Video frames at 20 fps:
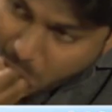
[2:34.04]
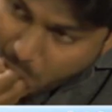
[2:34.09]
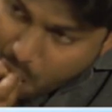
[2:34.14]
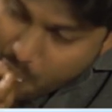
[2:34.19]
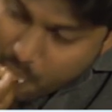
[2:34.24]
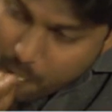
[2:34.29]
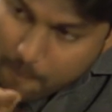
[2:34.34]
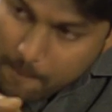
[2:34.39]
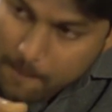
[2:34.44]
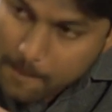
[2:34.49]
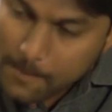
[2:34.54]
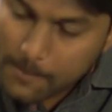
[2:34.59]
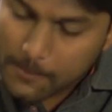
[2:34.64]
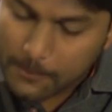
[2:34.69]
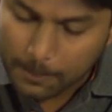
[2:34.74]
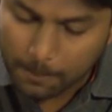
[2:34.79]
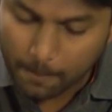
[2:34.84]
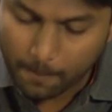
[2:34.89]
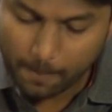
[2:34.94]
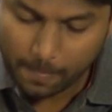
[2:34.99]
దానికి
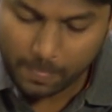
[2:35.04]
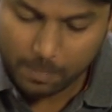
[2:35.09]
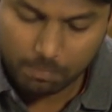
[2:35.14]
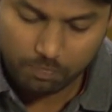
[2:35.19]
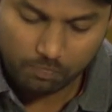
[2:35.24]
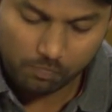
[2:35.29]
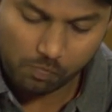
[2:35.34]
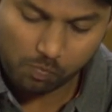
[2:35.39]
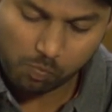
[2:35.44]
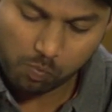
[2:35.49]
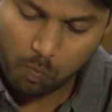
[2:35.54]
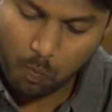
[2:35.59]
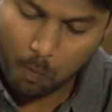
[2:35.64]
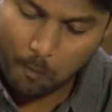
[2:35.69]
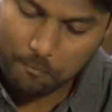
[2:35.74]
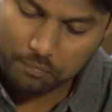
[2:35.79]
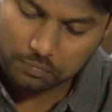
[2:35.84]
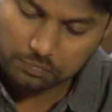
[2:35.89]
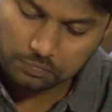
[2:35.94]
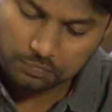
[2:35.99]
తగ్గట్టుగా
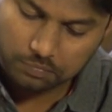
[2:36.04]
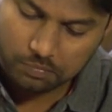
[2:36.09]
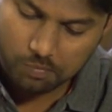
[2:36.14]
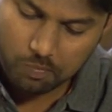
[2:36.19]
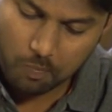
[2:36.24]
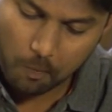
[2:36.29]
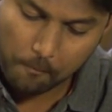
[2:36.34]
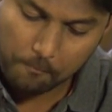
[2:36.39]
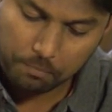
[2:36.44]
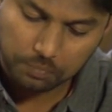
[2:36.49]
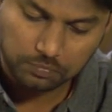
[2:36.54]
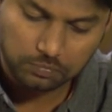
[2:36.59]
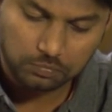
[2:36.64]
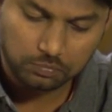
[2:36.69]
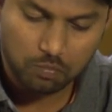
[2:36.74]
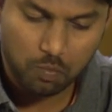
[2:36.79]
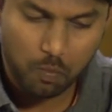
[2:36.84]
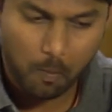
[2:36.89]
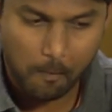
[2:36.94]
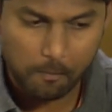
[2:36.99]
హైడ్రేషన్
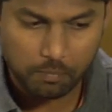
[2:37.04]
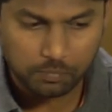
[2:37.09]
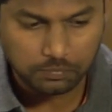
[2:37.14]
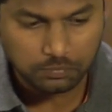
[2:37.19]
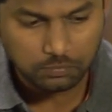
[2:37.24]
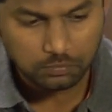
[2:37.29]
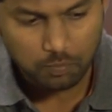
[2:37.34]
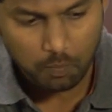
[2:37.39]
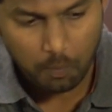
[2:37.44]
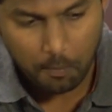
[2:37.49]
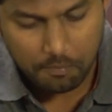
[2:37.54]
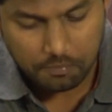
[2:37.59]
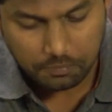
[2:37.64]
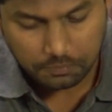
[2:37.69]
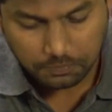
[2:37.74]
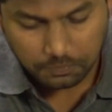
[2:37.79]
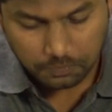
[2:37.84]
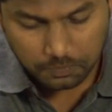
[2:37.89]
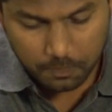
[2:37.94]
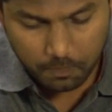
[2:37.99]
అంటే వాటర్
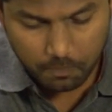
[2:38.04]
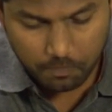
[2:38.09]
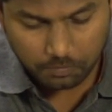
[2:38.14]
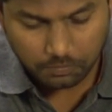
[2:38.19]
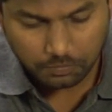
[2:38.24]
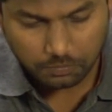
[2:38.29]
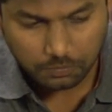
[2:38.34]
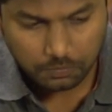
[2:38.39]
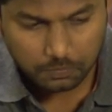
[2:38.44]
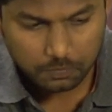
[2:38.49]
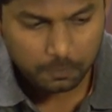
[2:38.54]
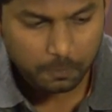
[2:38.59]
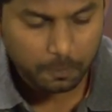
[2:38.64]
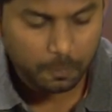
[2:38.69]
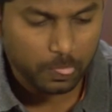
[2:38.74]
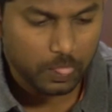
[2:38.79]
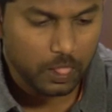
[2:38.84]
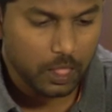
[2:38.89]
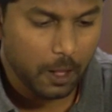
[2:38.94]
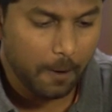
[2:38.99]
కంటెంట్
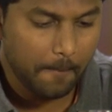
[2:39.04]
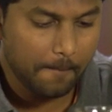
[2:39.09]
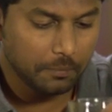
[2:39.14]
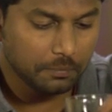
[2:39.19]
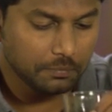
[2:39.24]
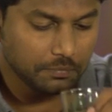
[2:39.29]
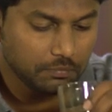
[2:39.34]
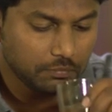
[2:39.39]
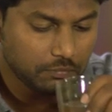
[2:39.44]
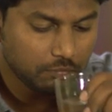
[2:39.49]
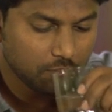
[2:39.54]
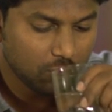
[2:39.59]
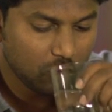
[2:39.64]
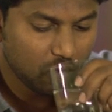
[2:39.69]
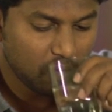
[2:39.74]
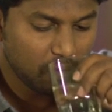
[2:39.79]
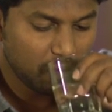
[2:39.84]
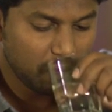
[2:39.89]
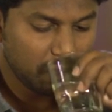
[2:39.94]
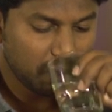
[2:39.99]
తీసుకుంటున్నారా లేదా
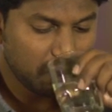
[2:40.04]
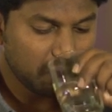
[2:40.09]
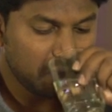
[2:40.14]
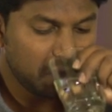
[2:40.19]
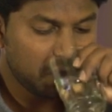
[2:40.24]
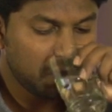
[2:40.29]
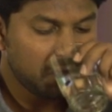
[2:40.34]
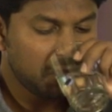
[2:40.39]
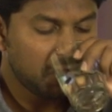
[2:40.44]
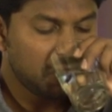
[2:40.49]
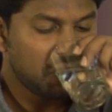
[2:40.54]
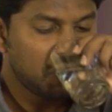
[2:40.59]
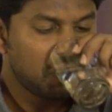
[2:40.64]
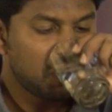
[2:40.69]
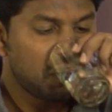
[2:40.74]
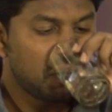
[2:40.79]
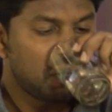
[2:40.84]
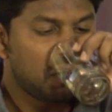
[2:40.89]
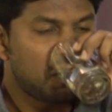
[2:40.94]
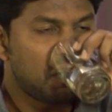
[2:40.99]
అనేది
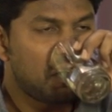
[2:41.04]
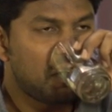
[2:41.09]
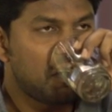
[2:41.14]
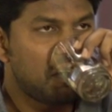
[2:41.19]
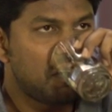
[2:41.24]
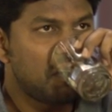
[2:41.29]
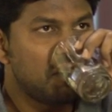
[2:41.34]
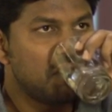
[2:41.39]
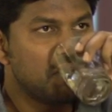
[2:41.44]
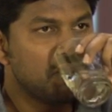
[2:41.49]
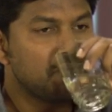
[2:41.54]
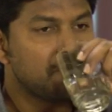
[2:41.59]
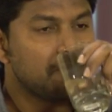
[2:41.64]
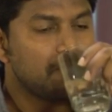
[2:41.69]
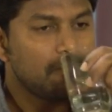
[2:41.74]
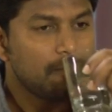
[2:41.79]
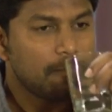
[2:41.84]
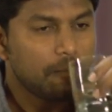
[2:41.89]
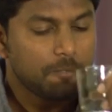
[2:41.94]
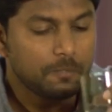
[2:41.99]
ఫస్ట్
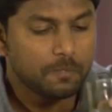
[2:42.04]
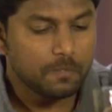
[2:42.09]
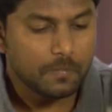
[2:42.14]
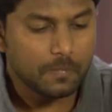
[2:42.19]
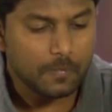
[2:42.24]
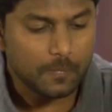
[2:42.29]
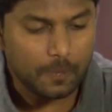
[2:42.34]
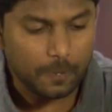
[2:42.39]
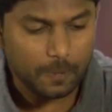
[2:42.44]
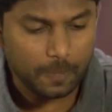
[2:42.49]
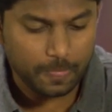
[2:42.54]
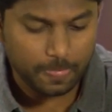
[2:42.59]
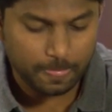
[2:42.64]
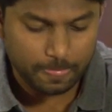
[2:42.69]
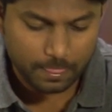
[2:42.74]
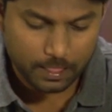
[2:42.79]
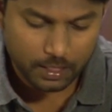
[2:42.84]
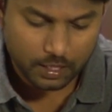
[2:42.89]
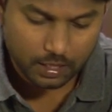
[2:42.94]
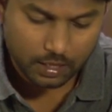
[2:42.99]
మోస్ట్ ఇంపార్టెంట్
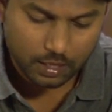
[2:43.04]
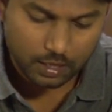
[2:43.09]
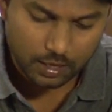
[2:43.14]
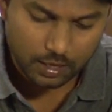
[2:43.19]
పాయింట్